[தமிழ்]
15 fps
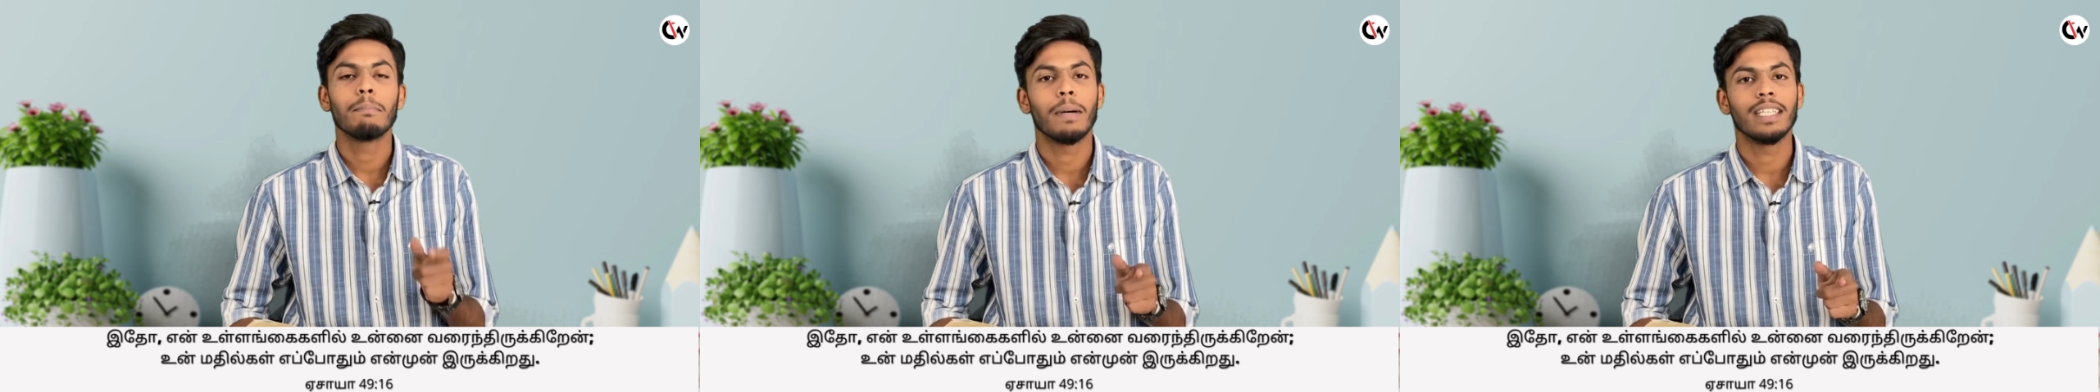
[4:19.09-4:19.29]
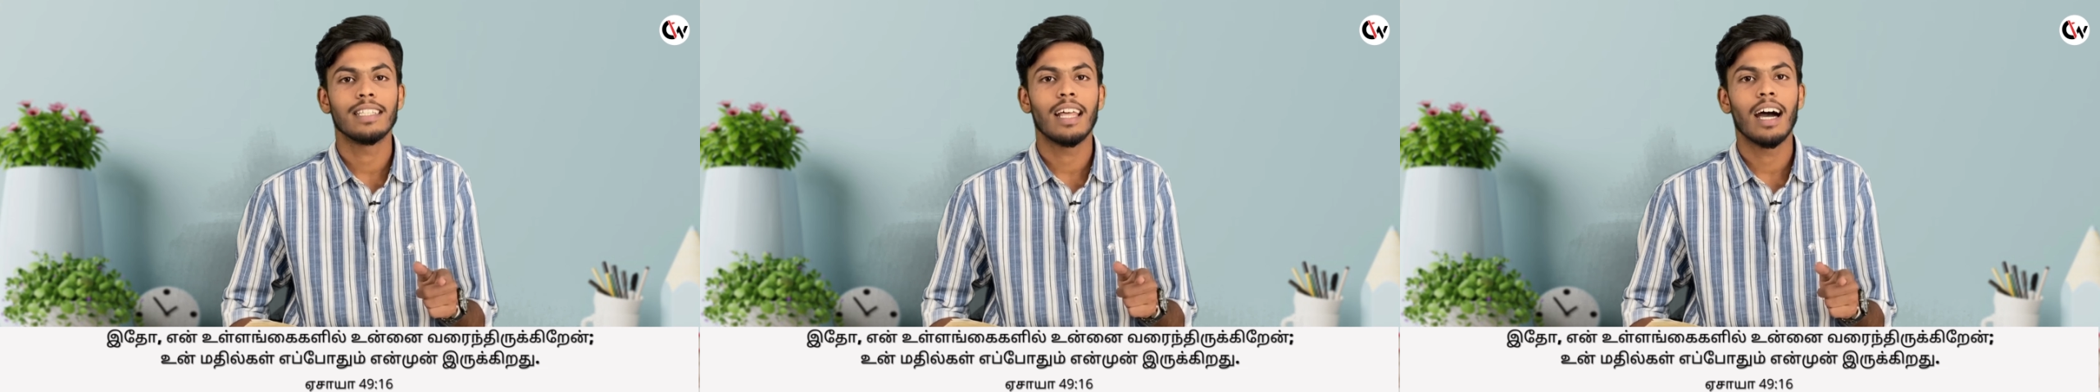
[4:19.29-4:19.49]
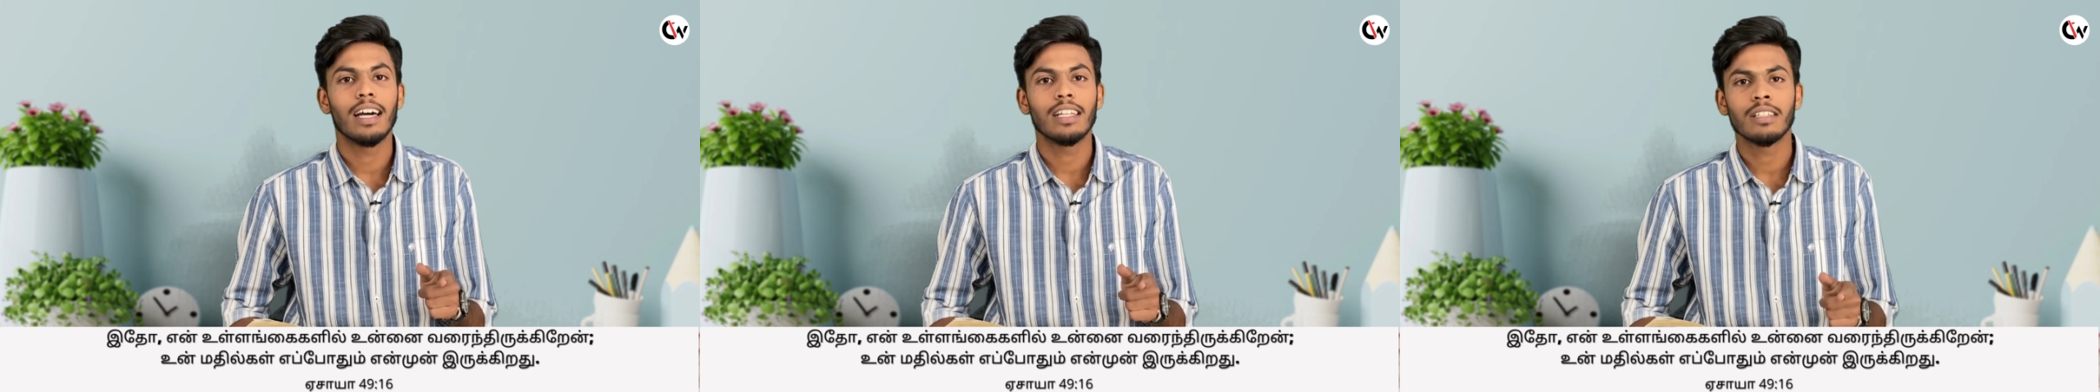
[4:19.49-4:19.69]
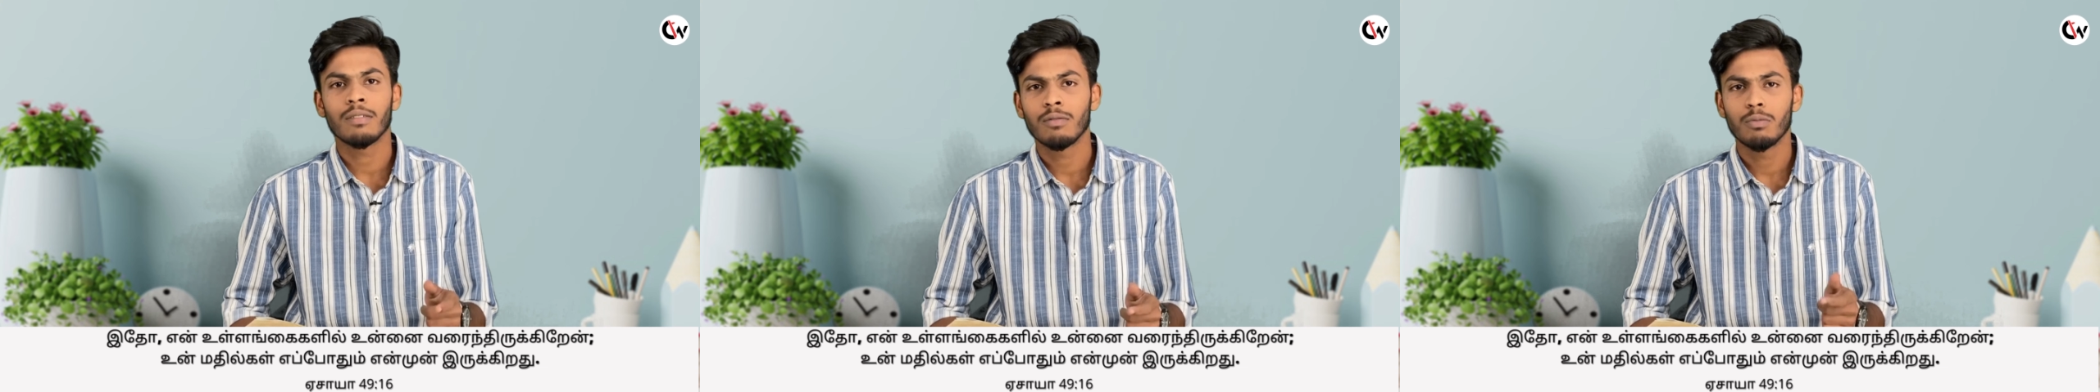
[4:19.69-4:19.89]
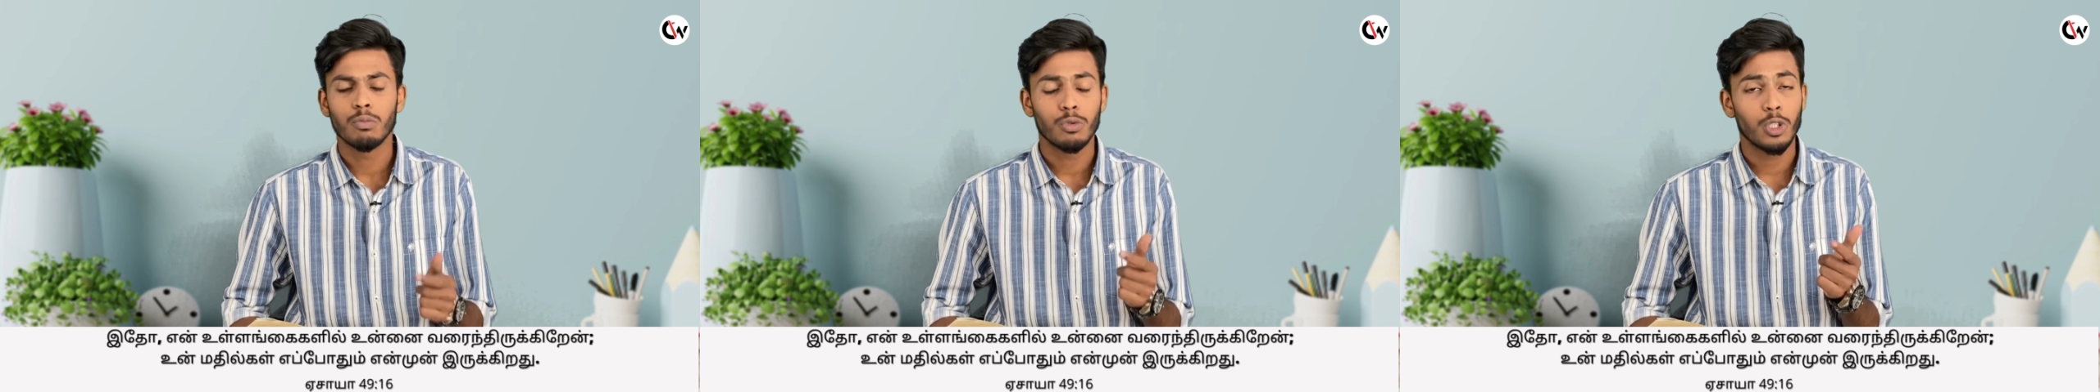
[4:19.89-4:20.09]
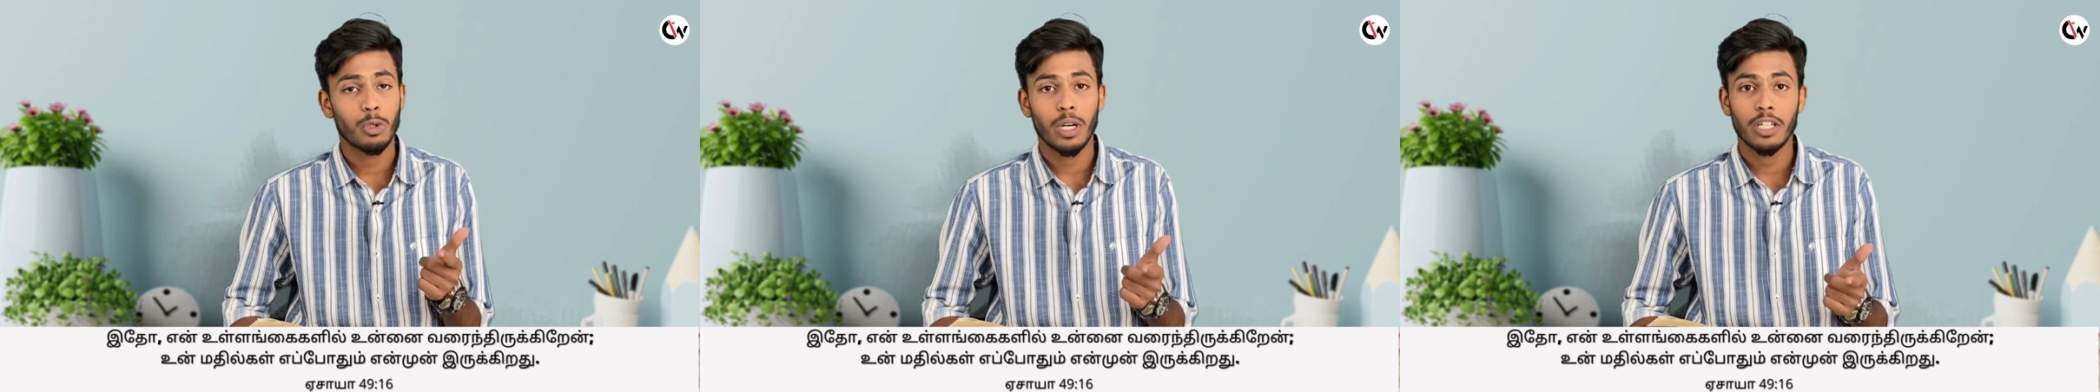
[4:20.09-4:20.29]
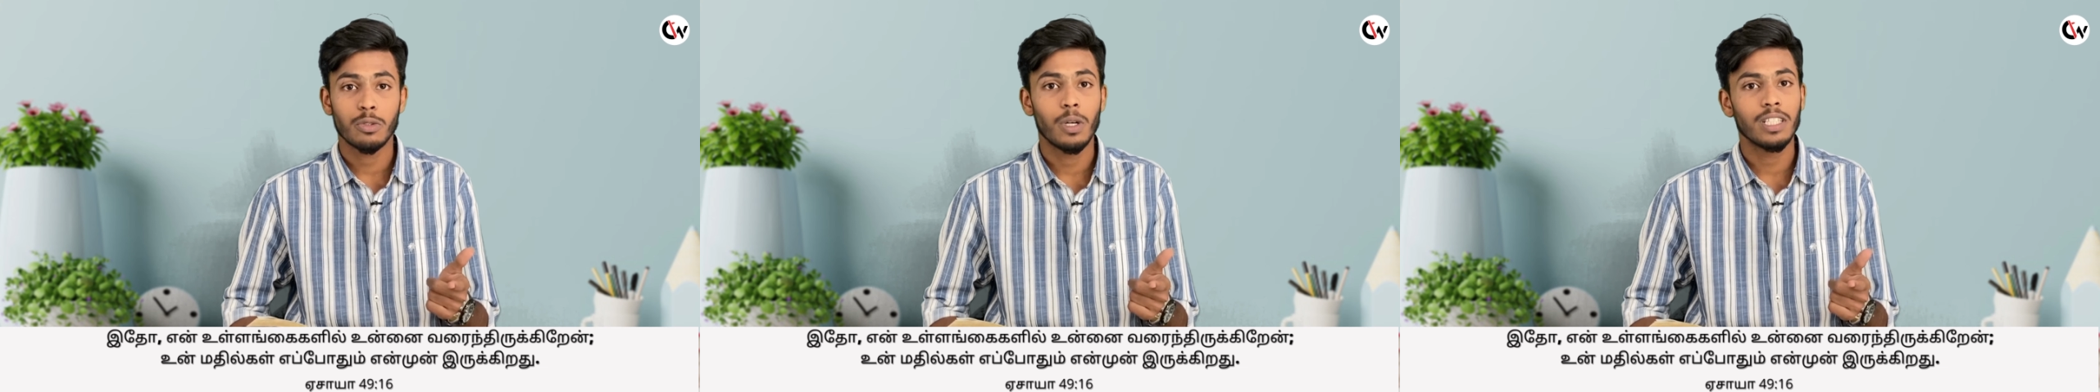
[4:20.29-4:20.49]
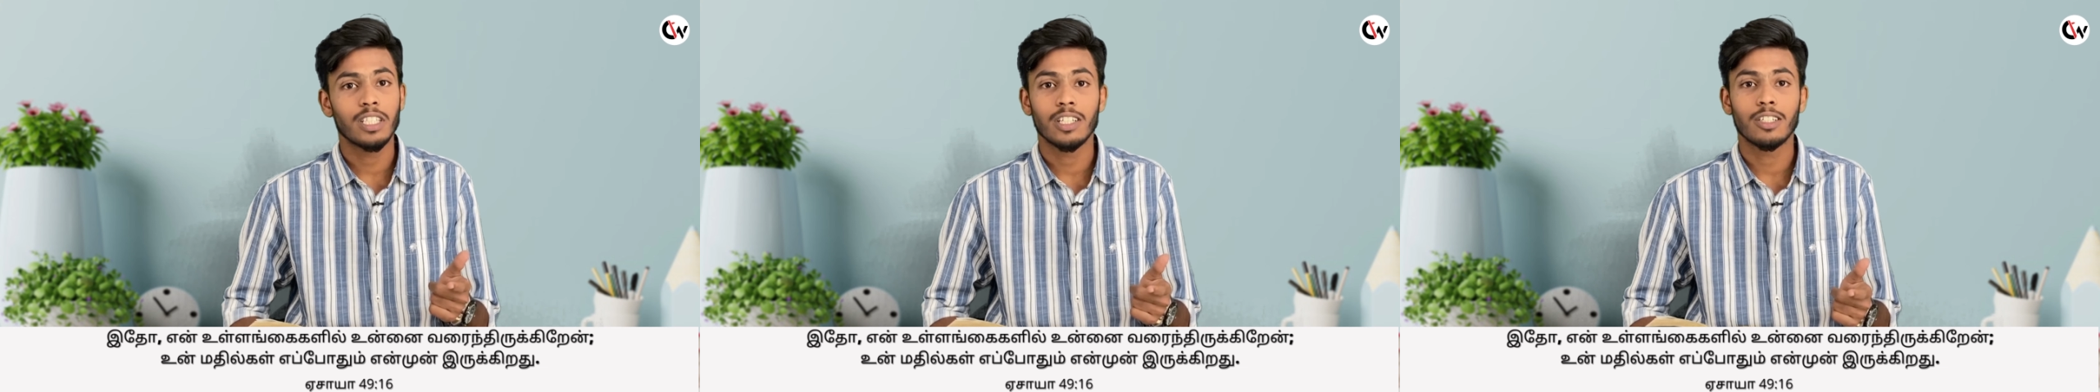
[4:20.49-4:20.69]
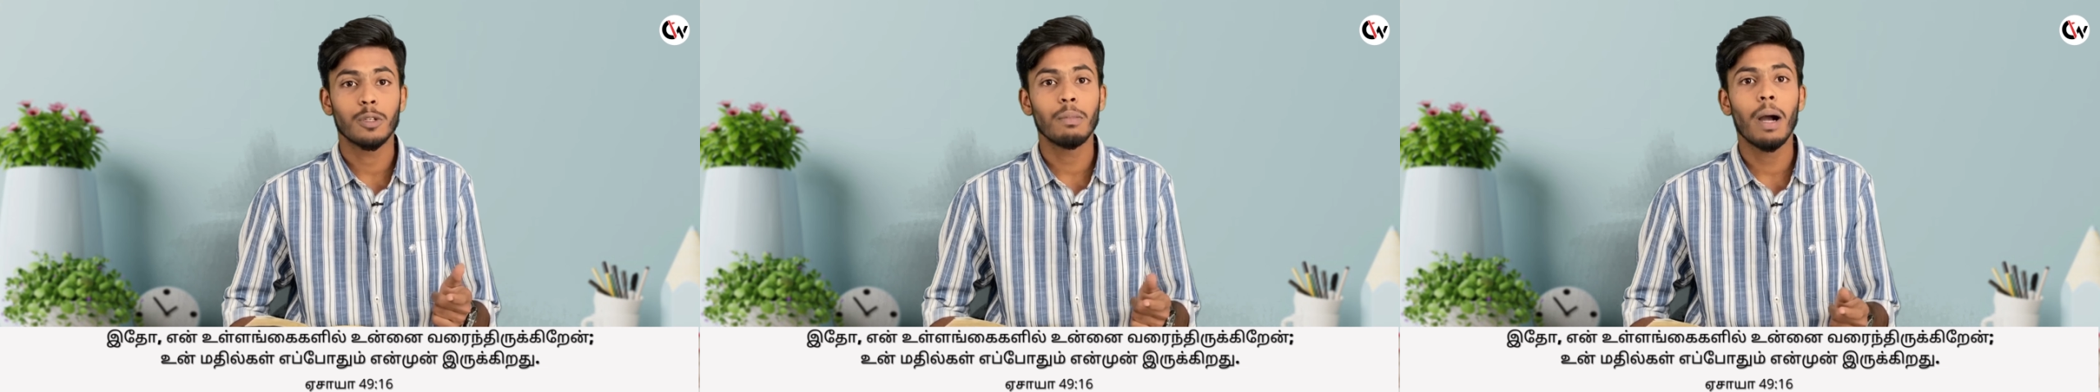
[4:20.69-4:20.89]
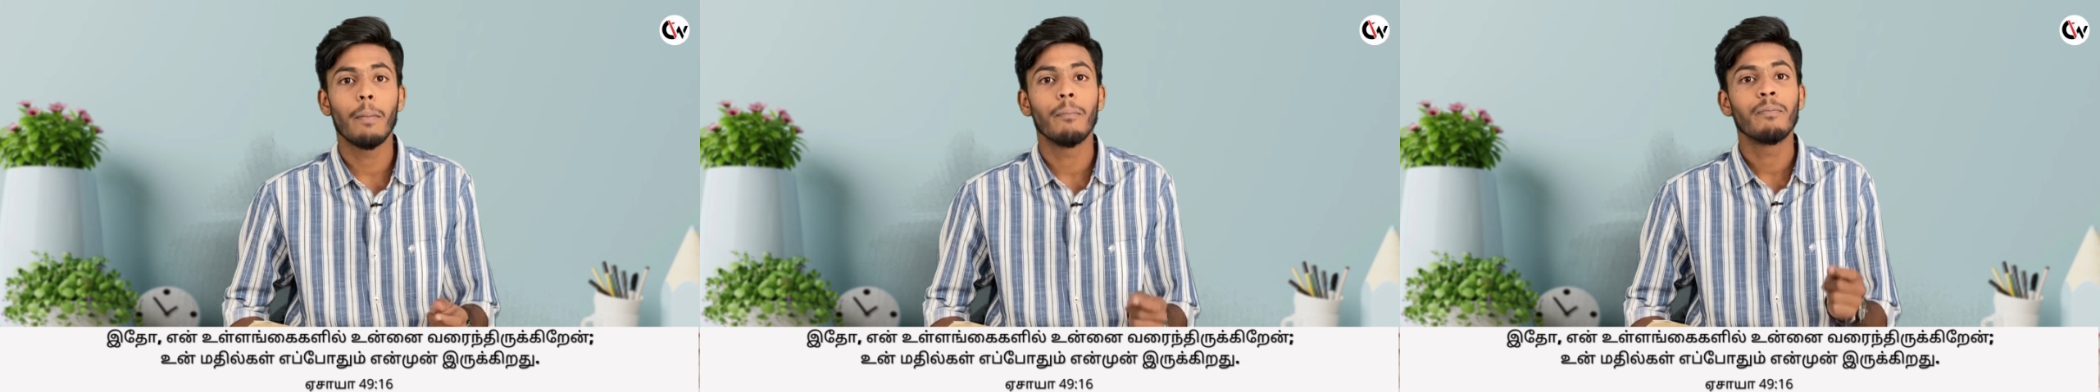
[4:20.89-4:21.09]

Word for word: பதினாறு இன்னொரு வாட்டி சொல்லி தரட்டுமா